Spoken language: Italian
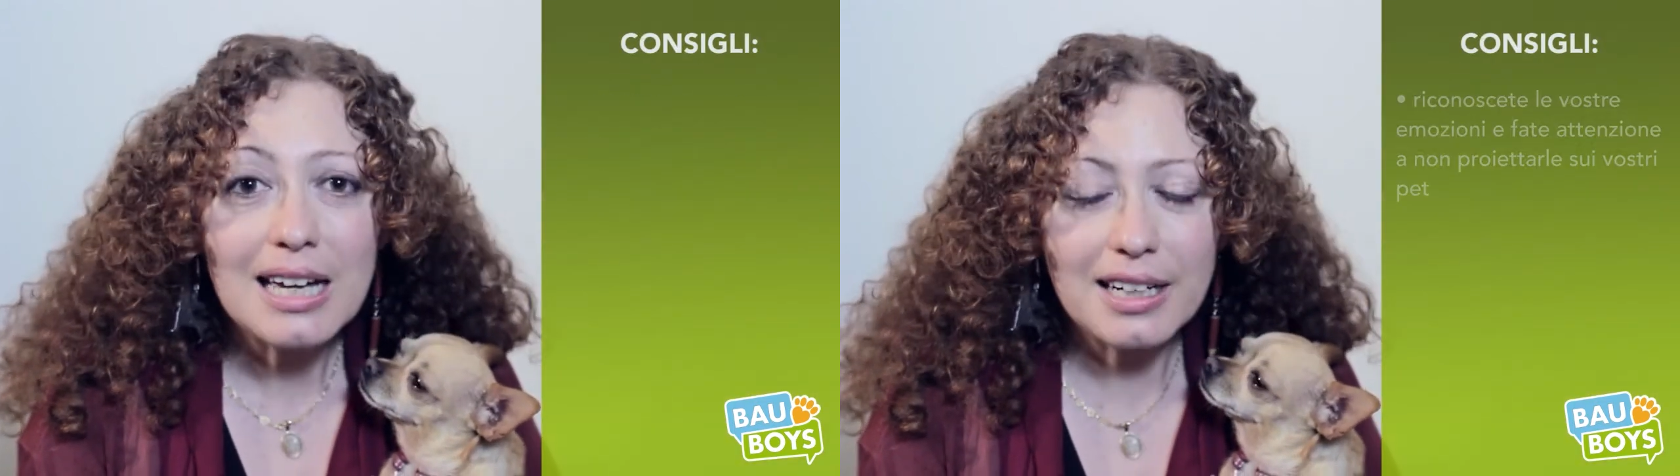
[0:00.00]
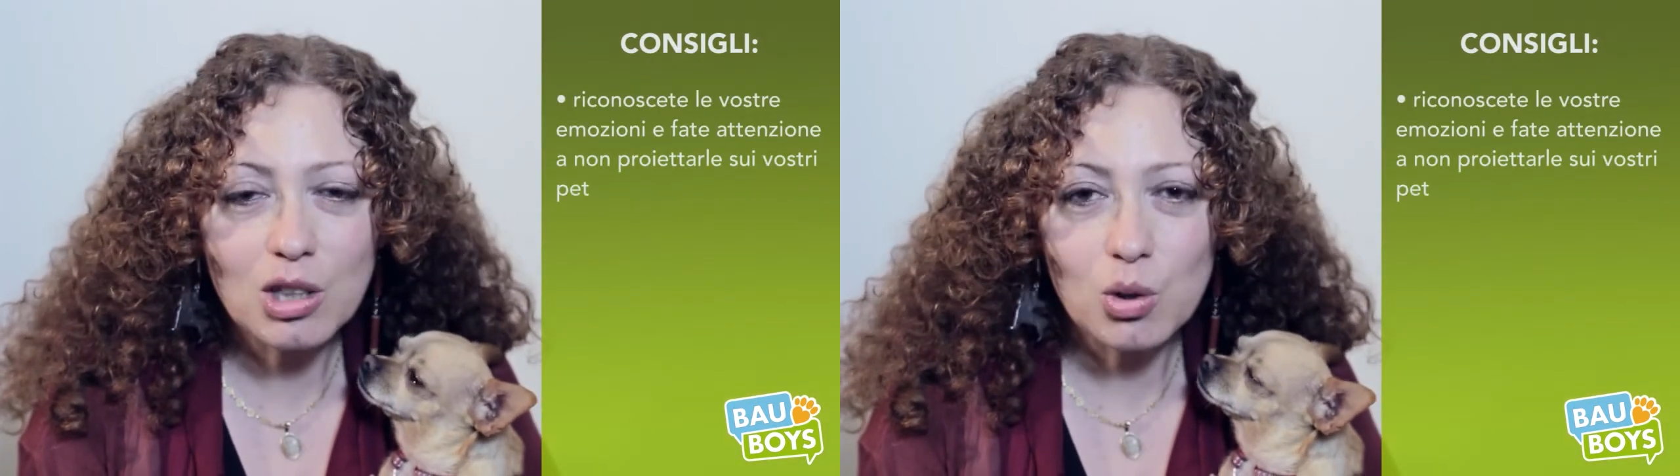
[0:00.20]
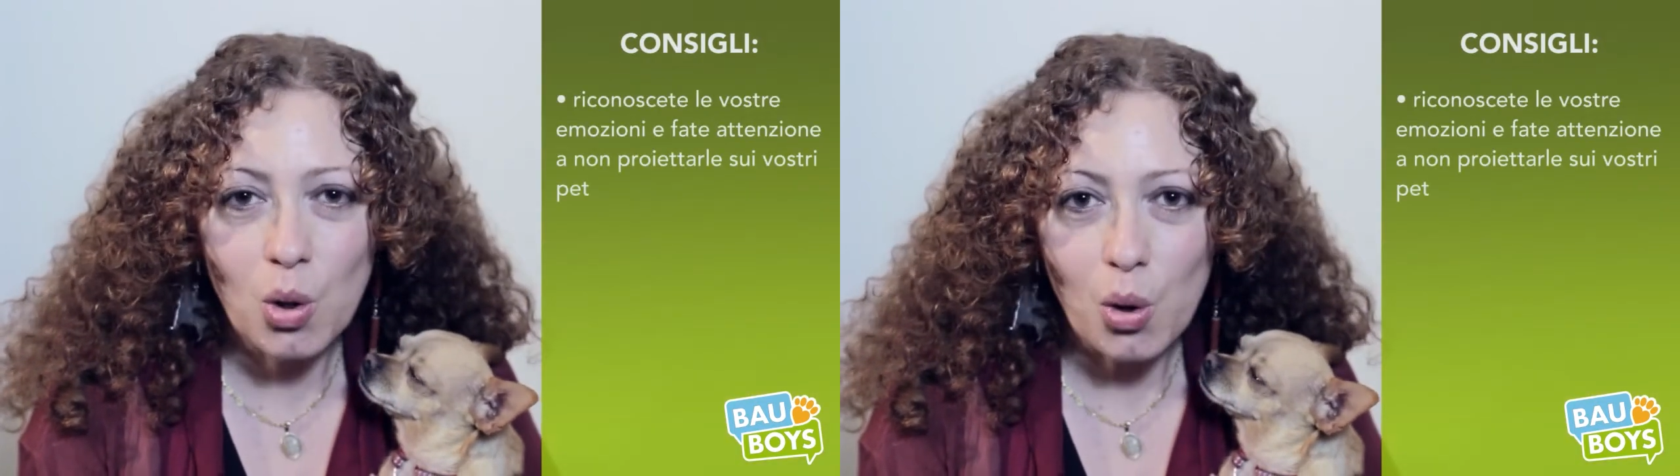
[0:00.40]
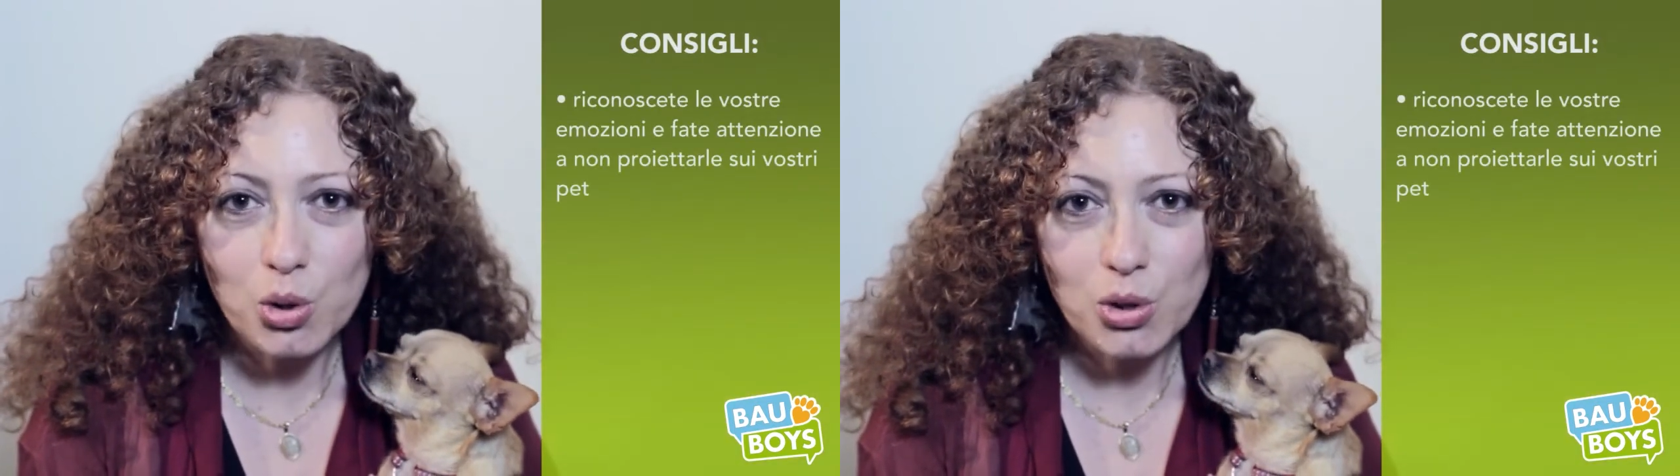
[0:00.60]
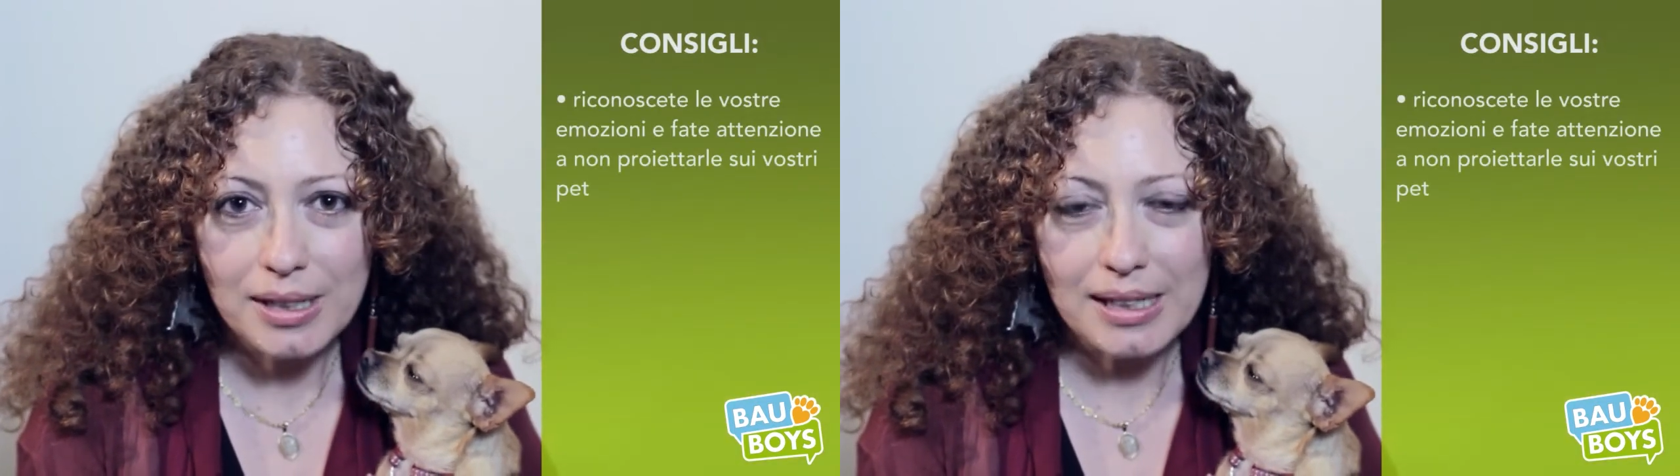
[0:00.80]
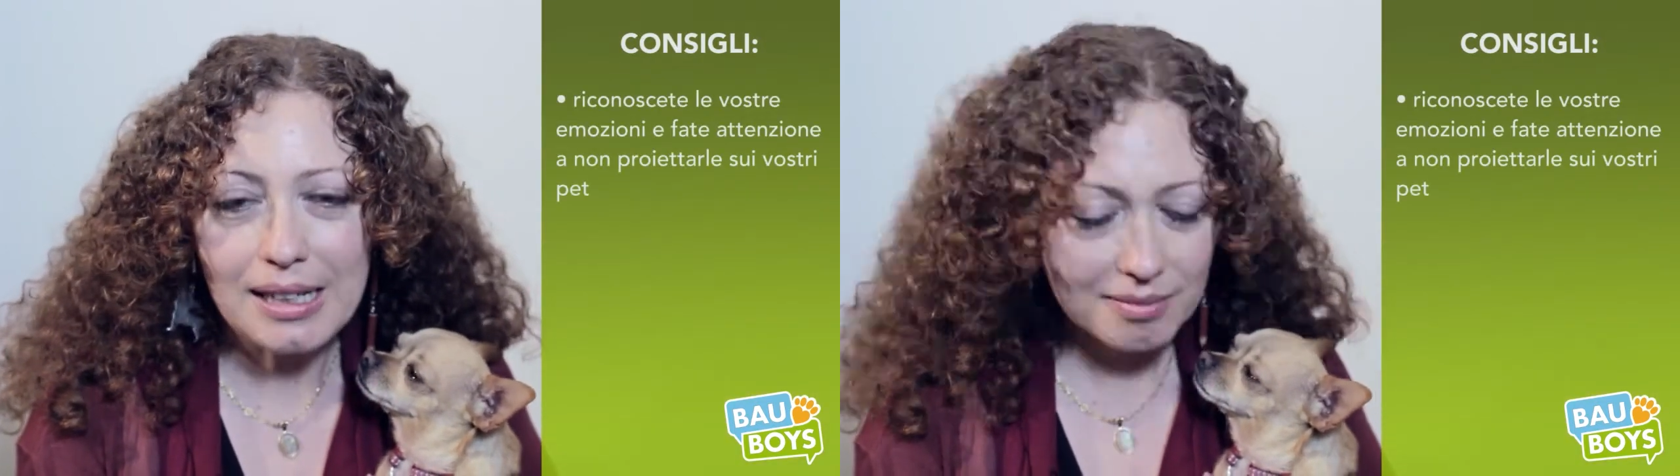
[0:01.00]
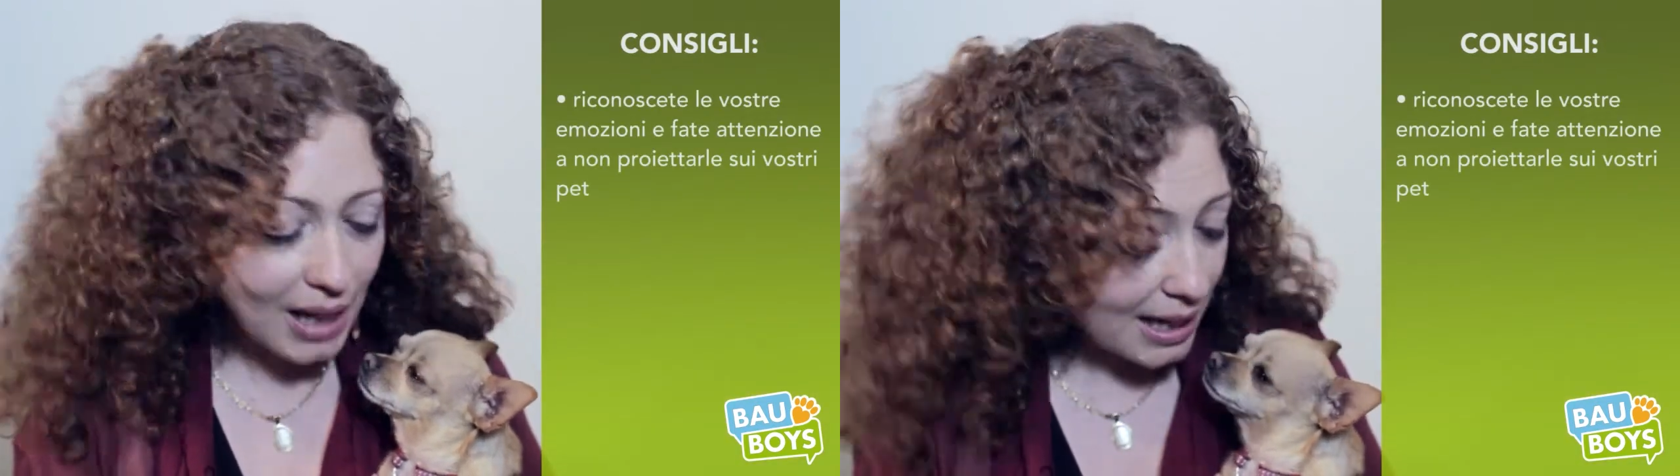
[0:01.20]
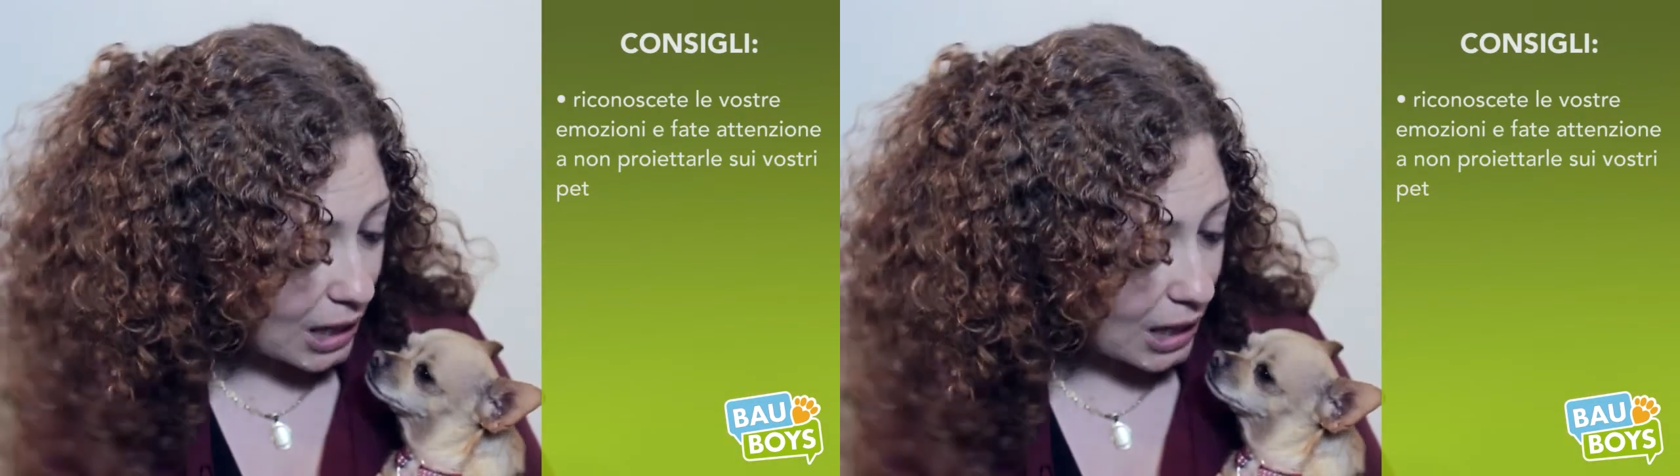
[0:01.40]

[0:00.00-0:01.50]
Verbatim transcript: riconoscere